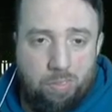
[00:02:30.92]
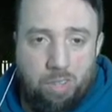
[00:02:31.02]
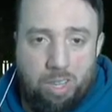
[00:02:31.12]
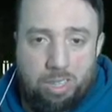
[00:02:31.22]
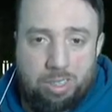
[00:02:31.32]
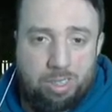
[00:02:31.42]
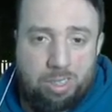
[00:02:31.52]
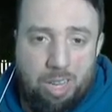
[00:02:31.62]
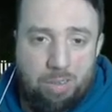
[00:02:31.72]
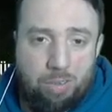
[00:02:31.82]
es ist
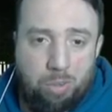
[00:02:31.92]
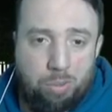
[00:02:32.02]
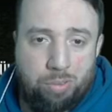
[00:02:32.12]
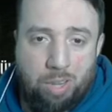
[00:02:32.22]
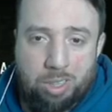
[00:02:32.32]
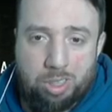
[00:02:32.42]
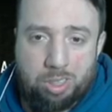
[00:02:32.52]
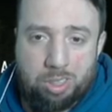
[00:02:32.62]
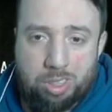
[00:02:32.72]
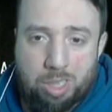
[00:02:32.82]
einfach nur falsch,
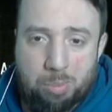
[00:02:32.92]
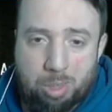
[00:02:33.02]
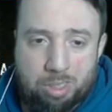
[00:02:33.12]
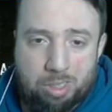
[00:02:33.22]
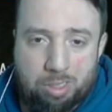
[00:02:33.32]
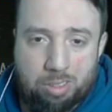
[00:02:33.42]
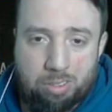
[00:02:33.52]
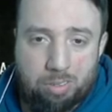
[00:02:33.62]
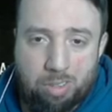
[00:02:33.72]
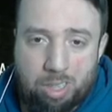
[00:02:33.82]
dieses Game, Alter.
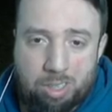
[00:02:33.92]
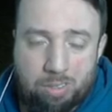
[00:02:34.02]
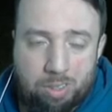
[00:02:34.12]
Verratti, was